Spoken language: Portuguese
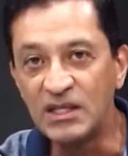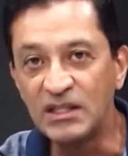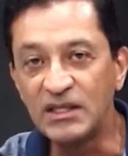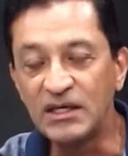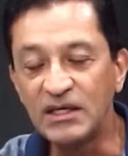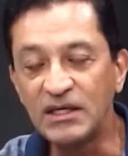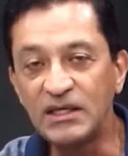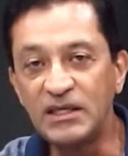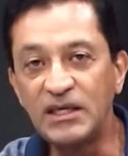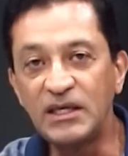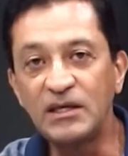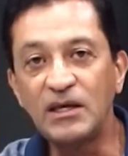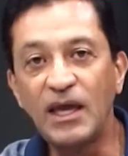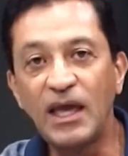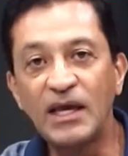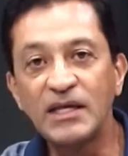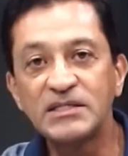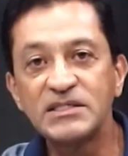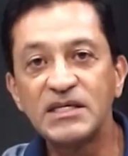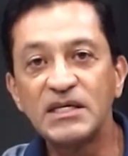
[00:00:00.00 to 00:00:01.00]
Né? E
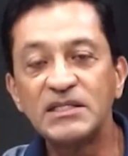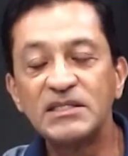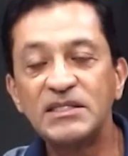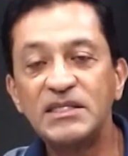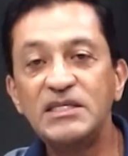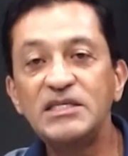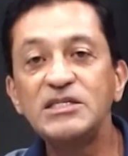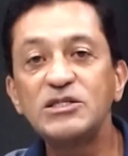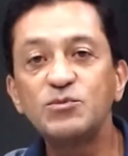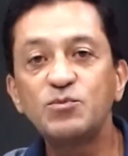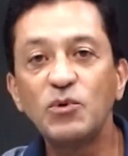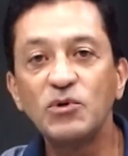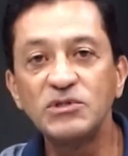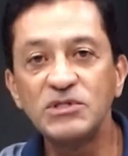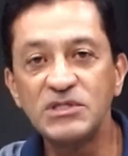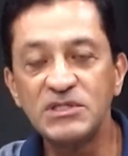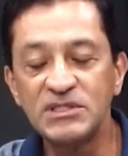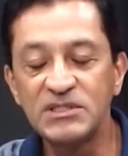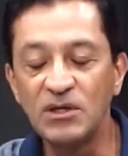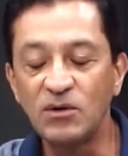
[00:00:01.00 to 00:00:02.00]
essa
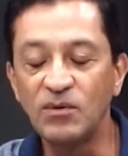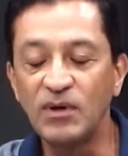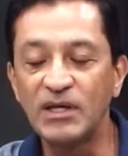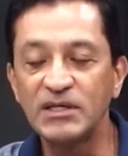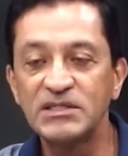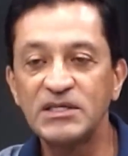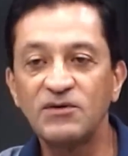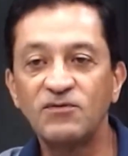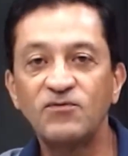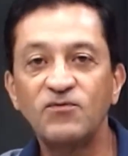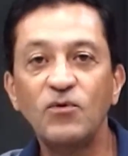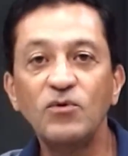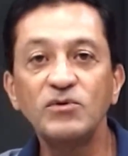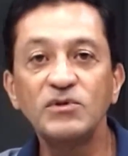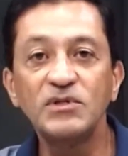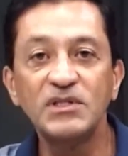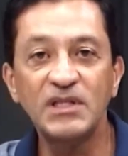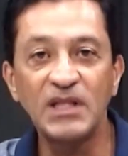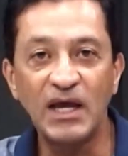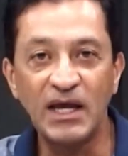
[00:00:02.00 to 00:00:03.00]
disposição, essa
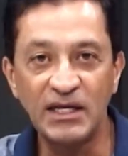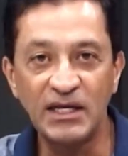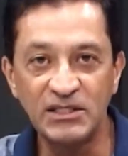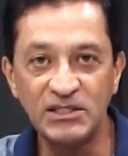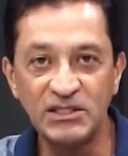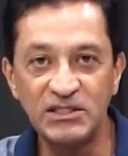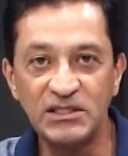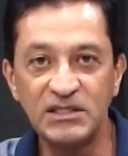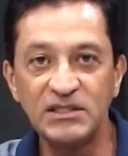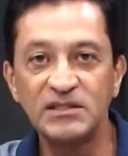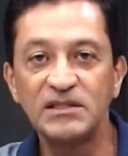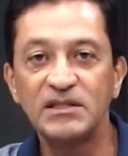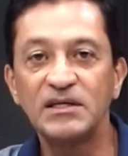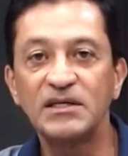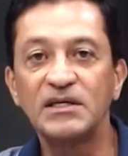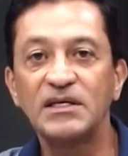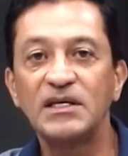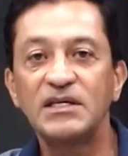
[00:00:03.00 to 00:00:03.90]
vontade, né?